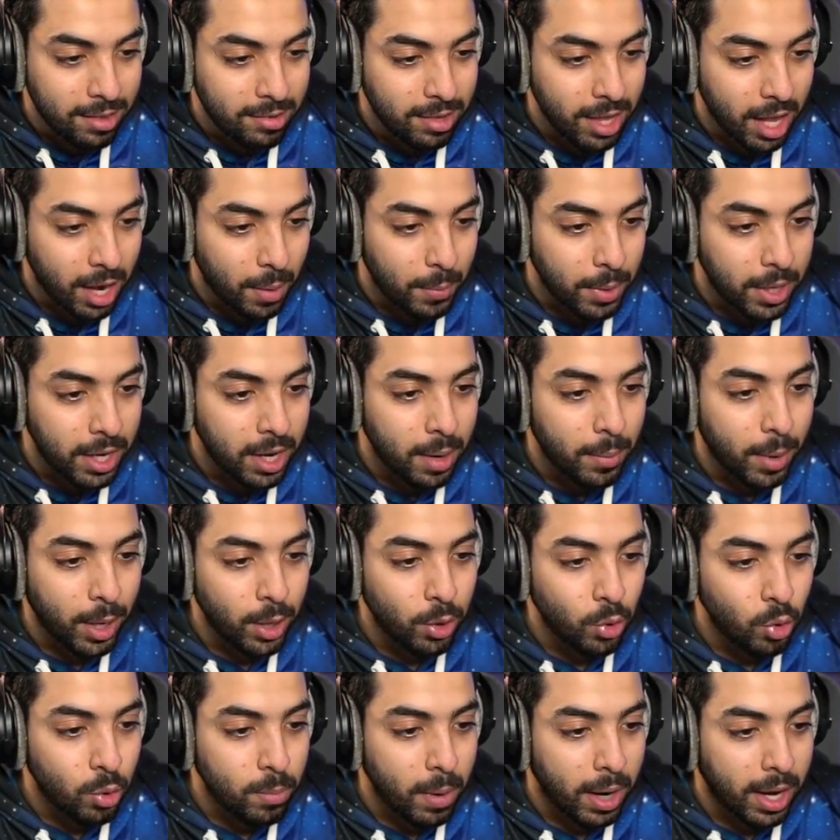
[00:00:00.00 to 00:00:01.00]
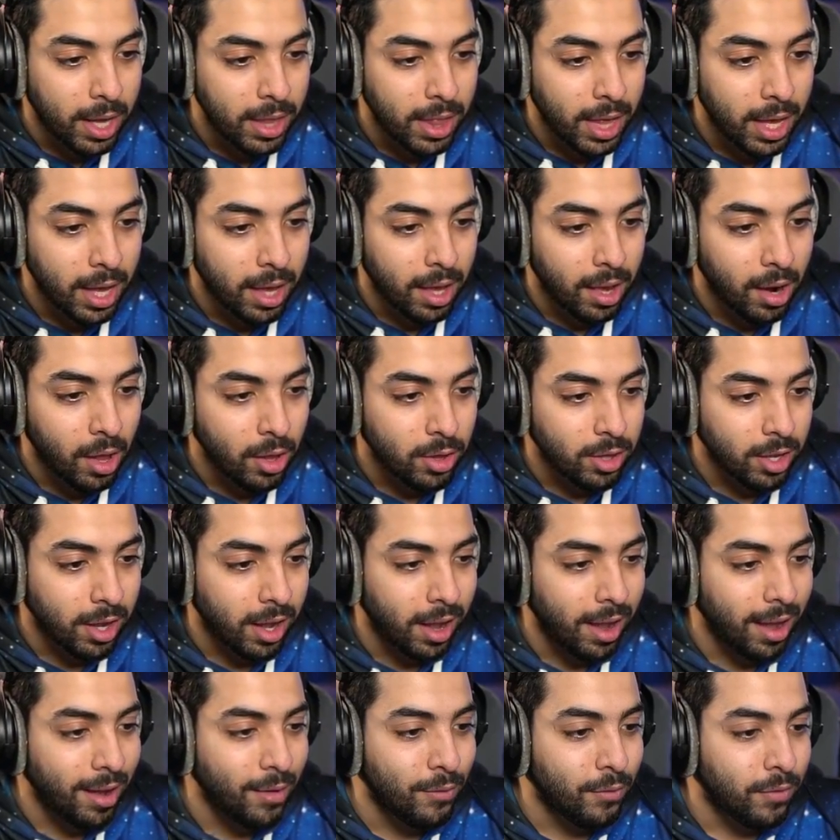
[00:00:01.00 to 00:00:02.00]
السياره من هنا معدومه كذا يا
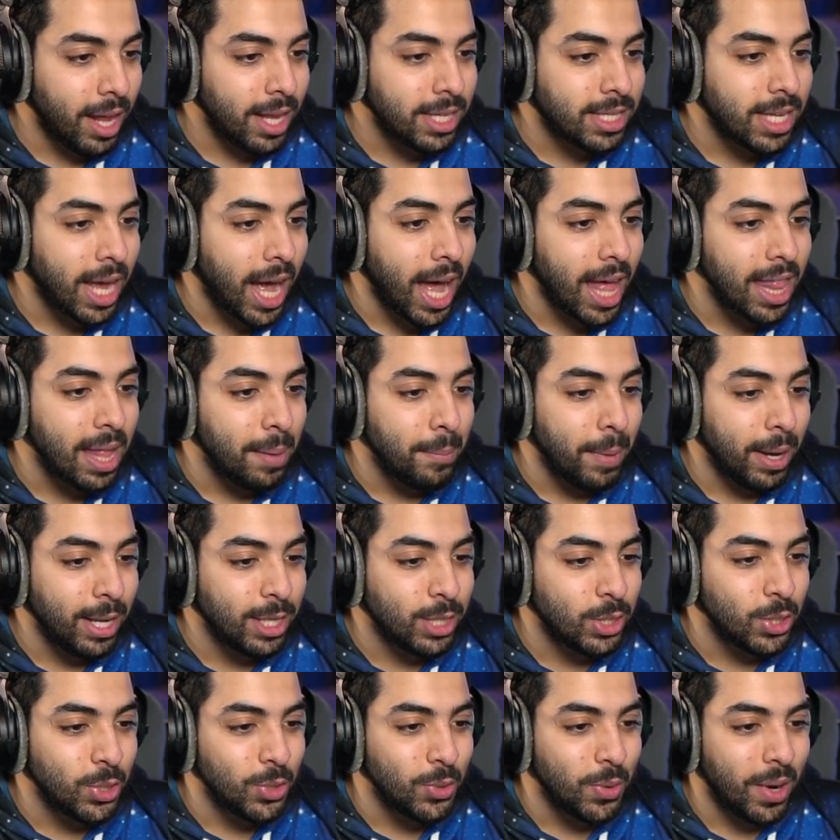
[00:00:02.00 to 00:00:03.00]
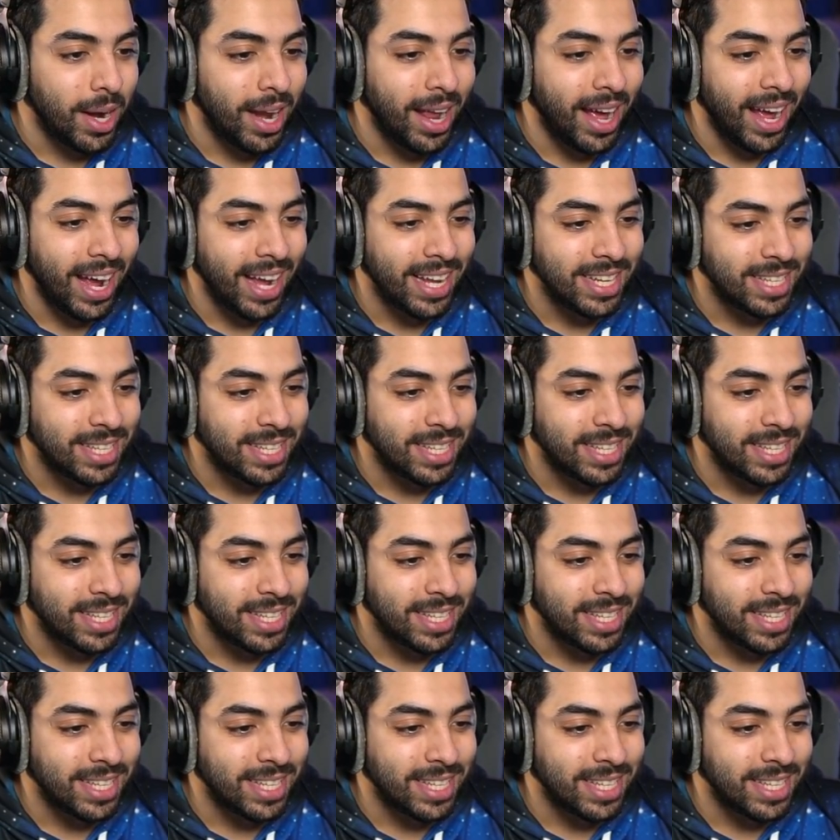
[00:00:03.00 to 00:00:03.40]
لطيف ايش هذا معجون ولا